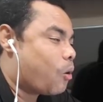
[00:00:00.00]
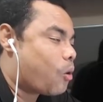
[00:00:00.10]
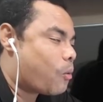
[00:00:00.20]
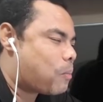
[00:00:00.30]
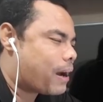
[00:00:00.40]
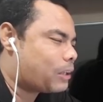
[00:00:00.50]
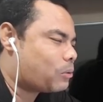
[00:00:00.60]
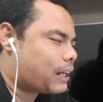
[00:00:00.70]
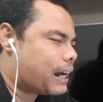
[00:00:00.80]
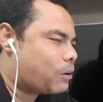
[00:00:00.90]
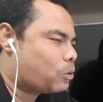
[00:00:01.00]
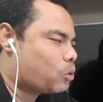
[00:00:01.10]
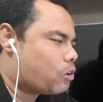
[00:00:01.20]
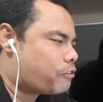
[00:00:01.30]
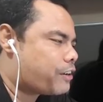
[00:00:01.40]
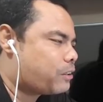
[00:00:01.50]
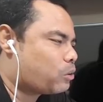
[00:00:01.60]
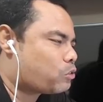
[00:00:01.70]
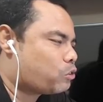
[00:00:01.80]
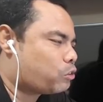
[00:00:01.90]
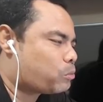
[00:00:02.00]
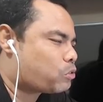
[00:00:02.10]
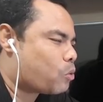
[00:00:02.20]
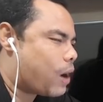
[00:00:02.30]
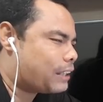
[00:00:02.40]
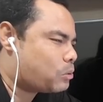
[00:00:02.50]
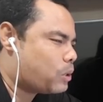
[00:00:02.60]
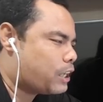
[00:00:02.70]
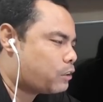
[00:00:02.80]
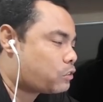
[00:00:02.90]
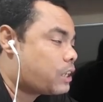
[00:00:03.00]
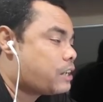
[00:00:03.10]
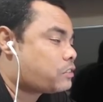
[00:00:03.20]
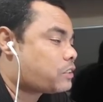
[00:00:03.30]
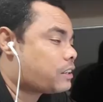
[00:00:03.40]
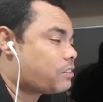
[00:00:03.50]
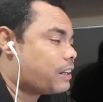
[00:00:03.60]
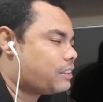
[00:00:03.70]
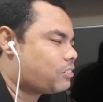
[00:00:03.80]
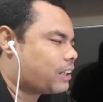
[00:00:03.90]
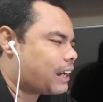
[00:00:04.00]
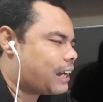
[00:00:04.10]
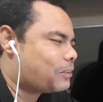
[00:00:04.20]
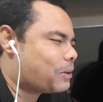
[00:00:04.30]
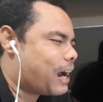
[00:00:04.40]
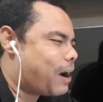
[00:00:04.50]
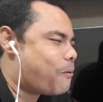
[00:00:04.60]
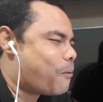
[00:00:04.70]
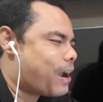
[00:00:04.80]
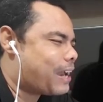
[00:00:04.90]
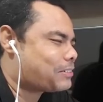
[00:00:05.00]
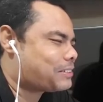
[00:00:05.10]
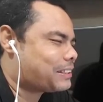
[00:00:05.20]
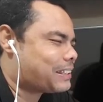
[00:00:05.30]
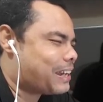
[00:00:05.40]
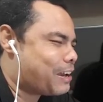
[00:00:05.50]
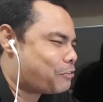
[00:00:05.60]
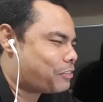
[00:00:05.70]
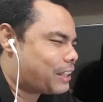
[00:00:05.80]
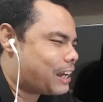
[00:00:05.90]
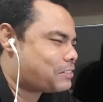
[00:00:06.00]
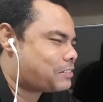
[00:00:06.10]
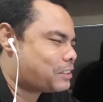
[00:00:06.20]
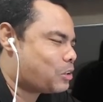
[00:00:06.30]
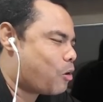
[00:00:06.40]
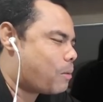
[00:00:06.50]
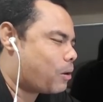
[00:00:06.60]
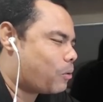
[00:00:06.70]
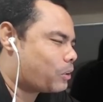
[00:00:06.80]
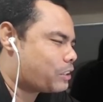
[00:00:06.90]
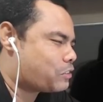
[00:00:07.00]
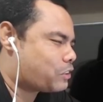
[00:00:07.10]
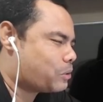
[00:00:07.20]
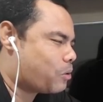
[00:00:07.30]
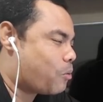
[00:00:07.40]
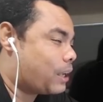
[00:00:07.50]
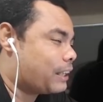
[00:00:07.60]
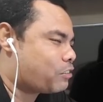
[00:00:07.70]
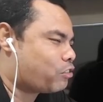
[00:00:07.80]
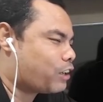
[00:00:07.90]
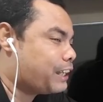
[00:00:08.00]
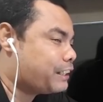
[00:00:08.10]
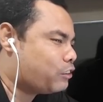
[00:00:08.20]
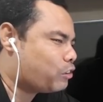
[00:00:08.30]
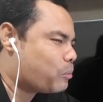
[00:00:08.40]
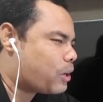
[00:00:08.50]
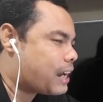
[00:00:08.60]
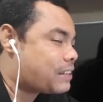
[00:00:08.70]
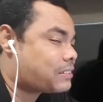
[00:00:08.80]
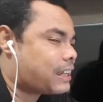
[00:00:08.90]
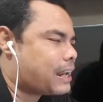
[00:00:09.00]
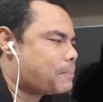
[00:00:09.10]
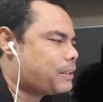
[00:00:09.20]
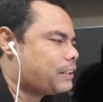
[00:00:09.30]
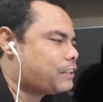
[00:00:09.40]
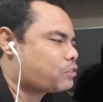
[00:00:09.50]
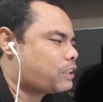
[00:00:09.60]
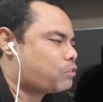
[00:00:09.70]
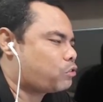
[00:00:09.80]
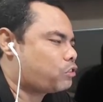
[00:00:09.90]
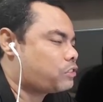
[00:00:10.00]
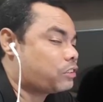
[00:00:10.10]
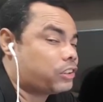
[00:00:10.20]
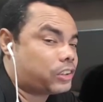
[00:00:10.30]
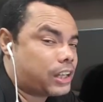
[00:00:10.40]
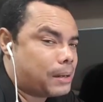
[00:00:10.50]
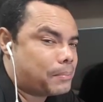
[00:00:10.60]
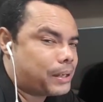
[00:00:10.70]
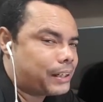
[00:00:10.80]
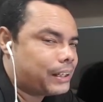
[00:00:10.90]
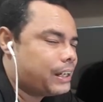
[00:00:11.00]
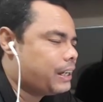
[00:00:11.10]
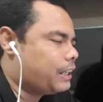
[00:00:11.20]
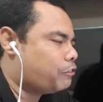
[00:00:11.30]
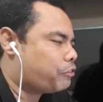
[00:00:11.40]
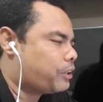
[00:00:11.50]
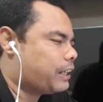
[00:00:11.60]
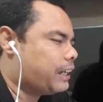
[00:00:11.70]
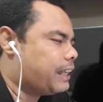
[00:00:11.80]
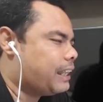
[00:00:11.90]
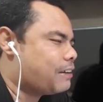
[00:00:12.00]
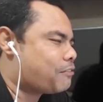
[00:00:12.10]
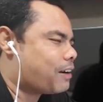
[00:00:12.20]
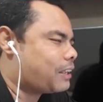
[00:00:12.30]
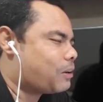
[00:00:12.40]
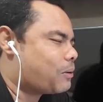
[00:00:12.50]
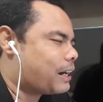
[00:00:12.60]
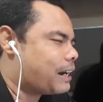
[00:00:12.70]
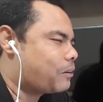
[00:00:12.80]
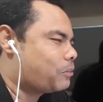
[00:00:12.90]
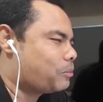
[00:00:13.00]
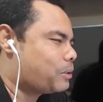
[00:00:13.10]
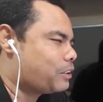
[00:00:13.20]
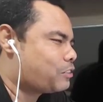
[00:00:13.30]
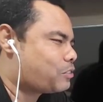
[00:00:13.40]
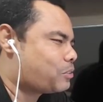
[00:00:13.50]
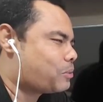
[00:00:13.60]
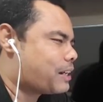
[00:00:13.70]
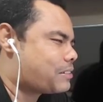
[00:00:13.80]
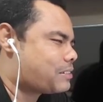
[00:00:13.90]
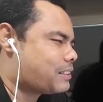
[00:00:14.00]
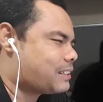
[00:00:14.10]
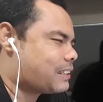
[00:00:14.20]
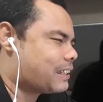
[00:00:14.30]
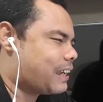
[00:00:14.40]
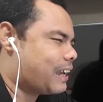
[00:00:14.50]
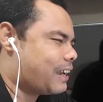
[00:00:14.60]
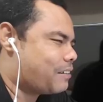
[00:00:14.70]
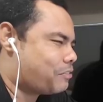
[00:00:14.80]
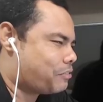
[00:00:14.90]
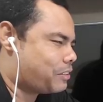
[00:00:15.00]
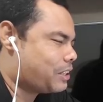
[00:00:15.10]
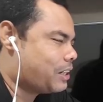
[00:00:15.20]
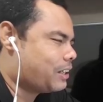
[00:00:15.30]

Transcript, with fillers: ocupado um cargo no governo nos últimos quatro anos seja indicado ao STF, assim como aconteceu com Alexandre de Moraes, que era ministro da Justiça de Temer e foi elevado ao cargo de ministro do STF.